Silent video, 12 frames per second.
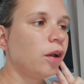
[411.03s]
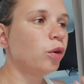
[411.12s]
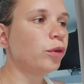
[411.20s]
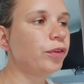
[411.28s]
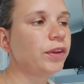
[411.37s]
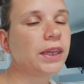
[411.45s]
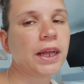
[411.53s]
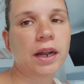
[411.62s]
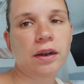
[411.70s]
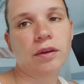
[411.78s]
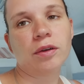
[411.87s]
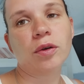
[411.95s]
Au
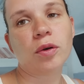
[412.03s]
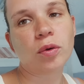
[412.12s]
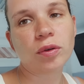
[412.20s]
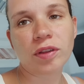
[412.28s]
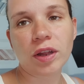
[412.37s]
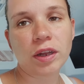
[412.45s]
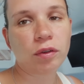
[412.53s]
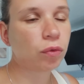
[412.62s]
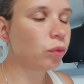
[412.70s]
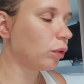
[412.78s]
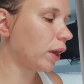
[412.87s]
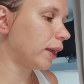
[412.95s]
final, euh, Roxane est
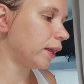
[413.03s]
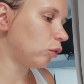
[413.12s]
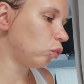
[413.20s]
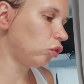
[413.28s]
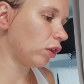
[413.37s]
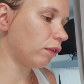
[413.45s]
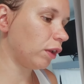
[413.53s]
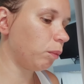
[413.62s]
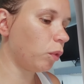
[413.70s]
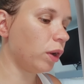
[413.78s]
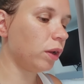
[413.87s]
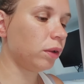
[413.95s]
venue à la douche avec
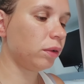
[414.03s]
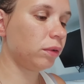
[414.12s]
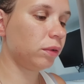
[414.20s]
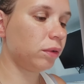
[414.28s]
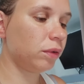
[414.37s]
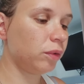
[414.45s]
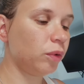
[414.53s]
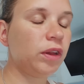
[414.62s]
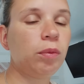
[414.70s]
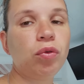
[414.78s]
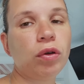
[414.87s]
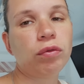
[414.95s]
moi. Euh, au
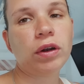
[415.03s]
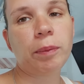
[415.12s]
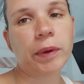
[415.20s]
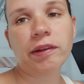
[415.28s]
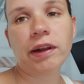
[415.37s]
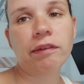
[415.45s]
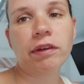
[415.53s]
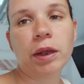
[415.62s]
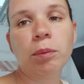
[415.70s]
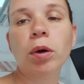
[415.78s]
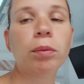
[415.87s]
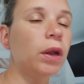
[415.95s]
début, elle voulait pas se laver
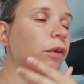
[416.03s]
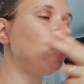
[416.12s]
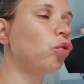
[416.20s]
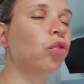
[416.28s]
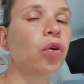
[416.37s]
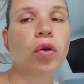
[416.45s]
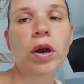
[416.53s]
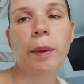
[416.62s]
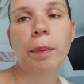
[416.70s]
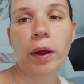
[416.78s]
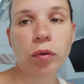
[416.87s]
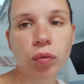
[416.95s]
avec moi, mais elle avait du
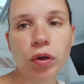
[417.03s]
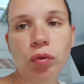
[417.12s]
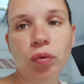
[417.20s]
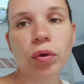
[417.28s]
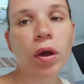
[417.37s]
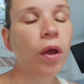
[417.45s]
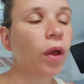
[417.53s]
chocolat partout et tout.